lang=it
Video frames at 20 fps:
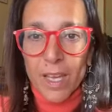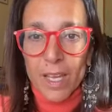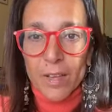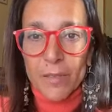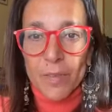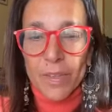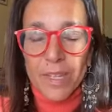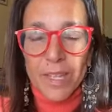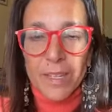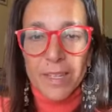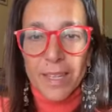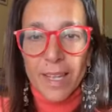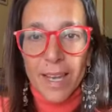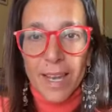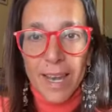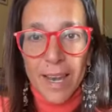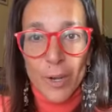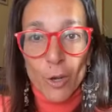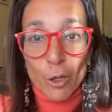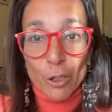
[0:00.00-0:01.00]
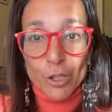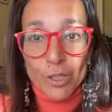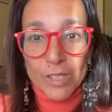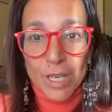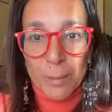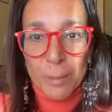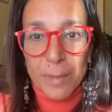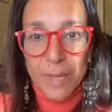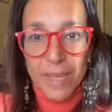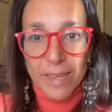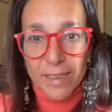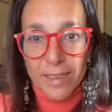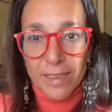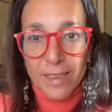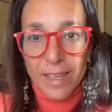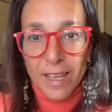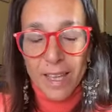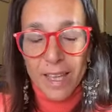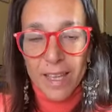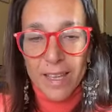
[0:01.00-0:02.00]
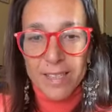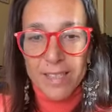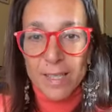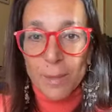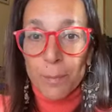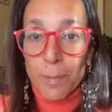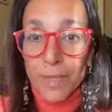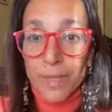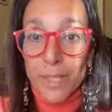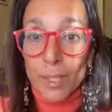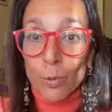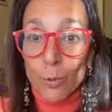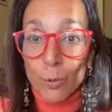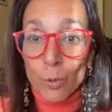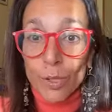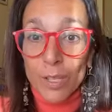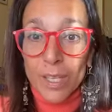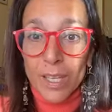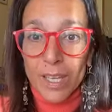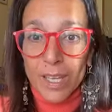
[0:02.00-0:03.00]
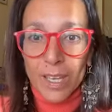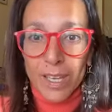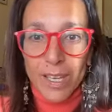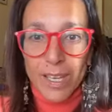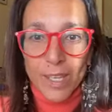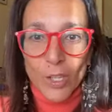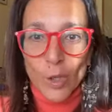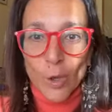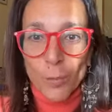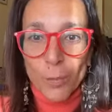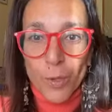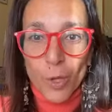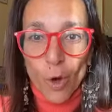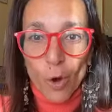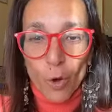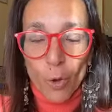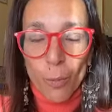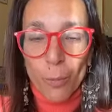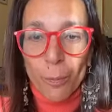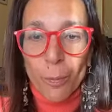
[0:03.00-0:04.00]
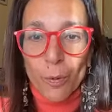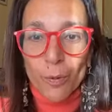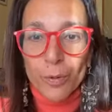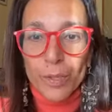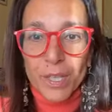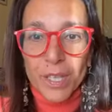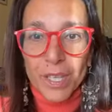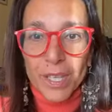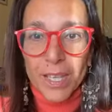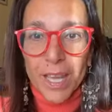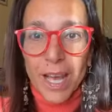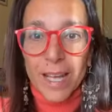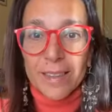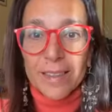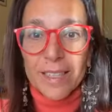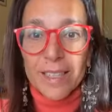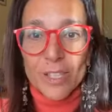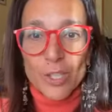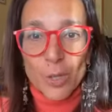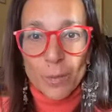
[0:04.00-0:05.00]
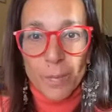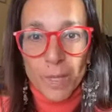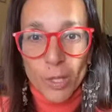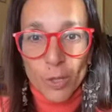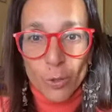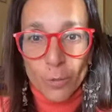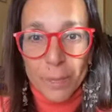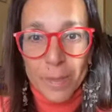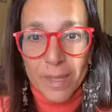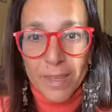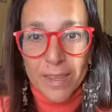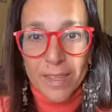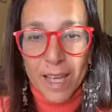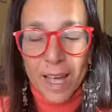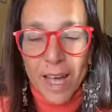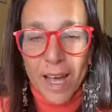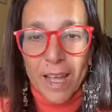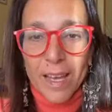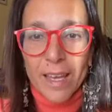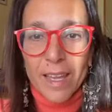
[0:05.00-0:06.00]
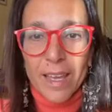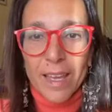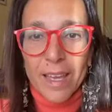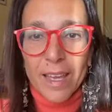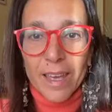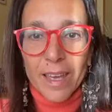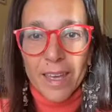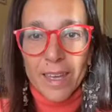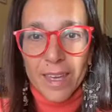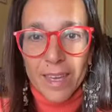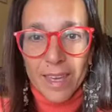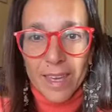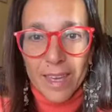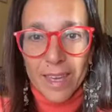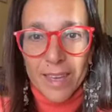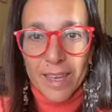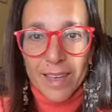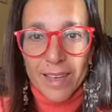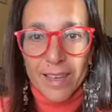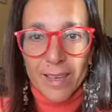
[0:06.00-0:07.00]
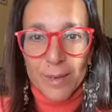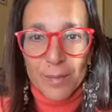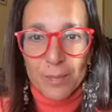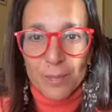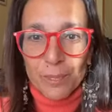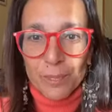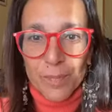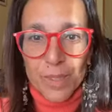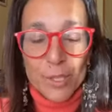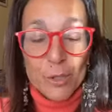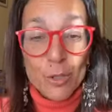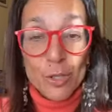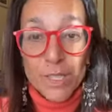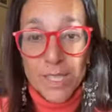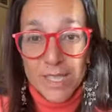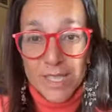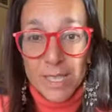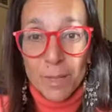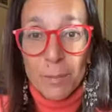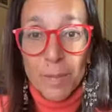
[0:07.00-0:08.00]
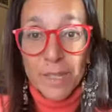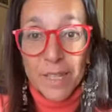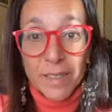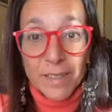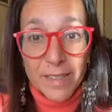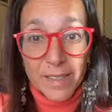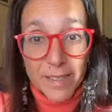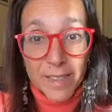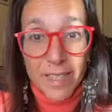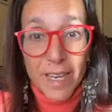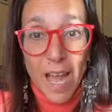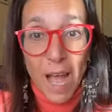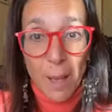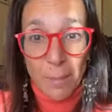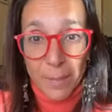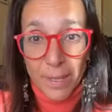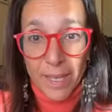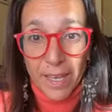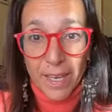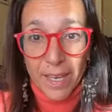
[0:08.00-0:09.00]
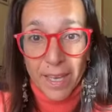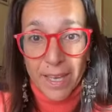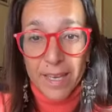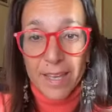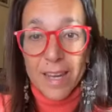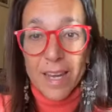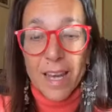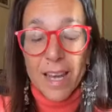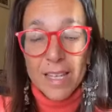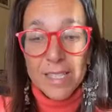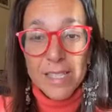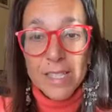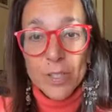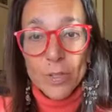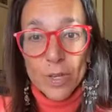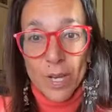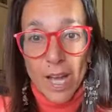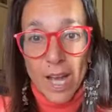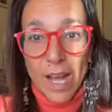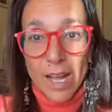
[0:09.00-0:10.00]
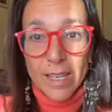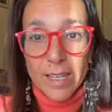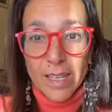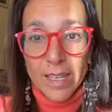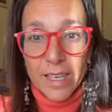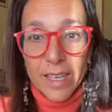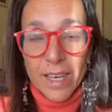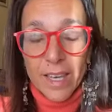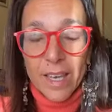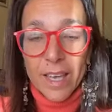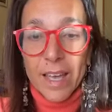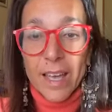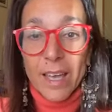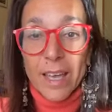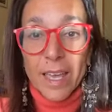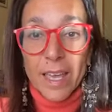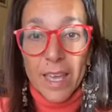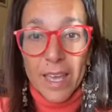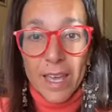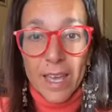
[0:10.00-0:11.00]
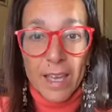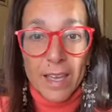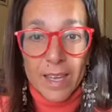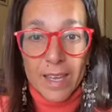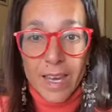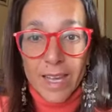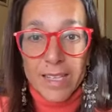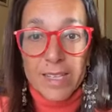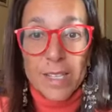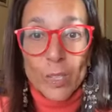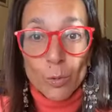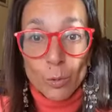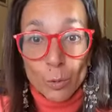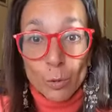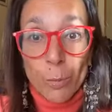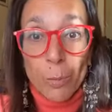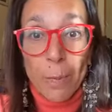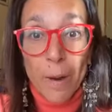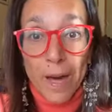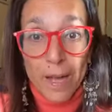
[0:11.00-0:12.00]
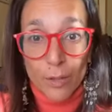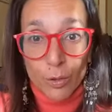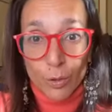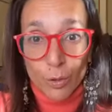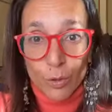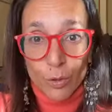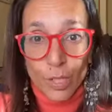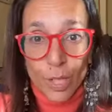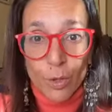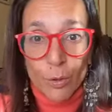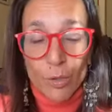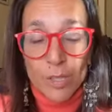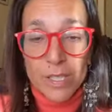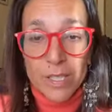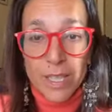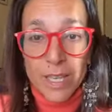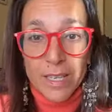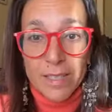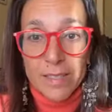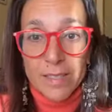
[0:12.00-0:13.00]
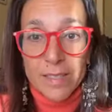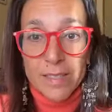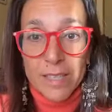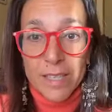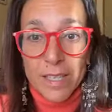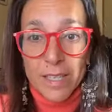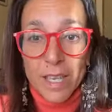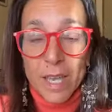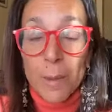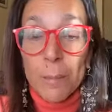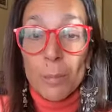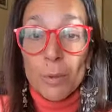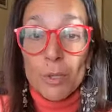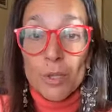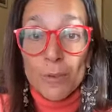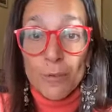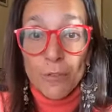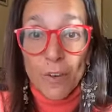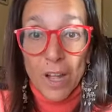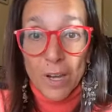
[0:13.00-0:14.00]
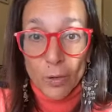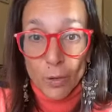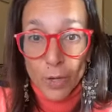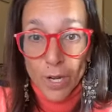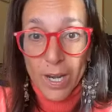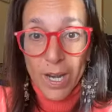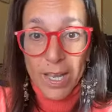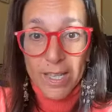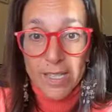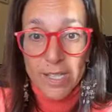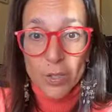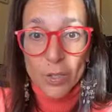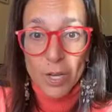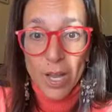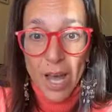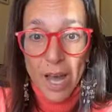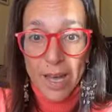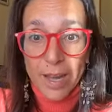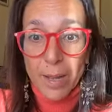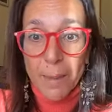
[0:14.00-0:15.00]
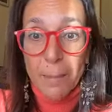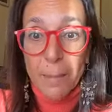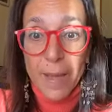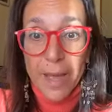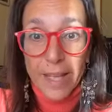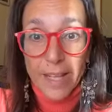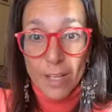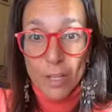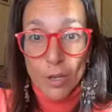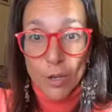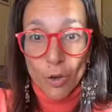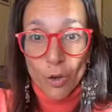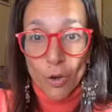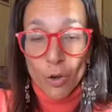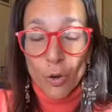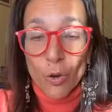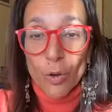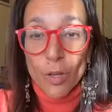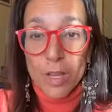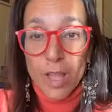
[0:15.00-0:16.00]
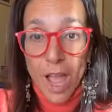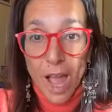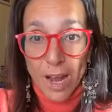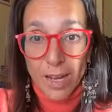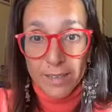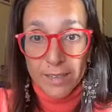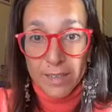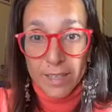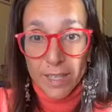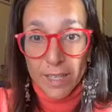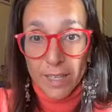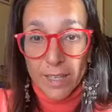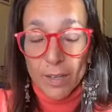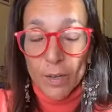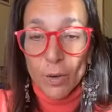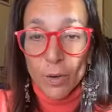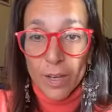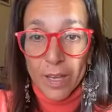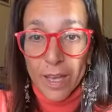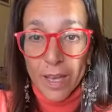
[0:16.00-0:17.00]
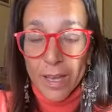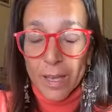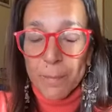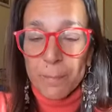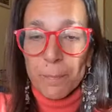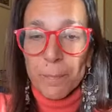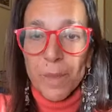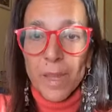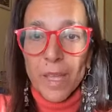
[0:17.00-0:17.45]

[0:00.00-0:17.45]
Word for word: Vedete, la nostra mente, sapete tutti che io mi occupo di atteggiamento mentale e ehm, sostanzialmente di dinamiche relazionali che innanzitutto partono da noi stessi e poi ci fanno relazionare meglio con gli altri, ok?